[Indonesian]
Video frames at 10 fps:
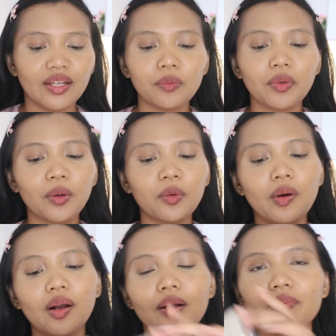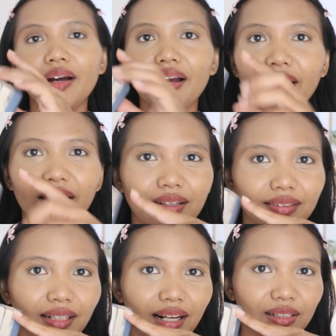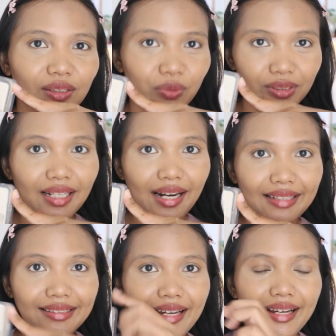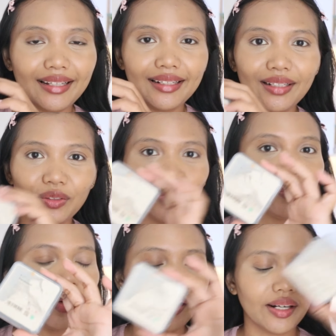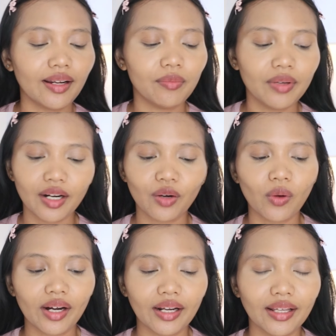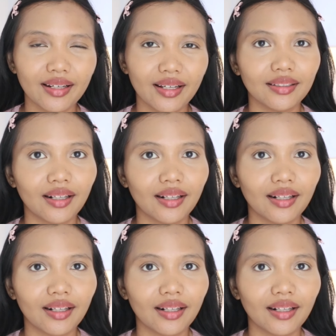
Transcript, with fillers: cuman aku bakalan pakai yang translucent aja hari ini loose powdernya biar warnanya nggak